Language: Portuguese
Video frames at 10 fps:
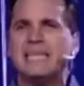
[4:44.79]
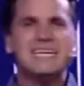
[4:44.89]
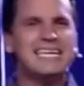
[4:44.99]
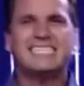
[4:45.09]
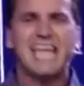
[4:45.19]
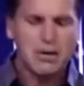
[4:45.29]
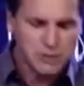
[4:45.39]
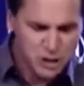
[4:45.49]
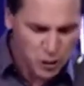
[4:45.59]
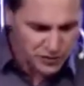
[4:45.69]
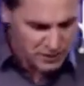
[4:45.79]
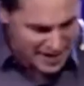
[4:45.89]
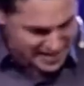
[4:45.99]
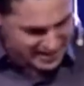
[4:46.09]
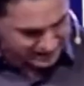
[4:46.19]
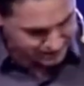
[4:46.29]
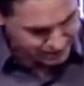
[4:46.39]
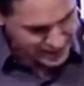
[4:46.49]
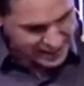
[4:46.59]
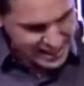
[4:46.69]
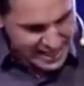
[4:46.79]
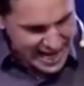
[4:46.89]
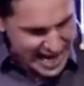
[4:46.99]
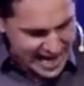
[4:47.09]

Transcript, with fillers: isso está querendo dizer que você é um mentiroso.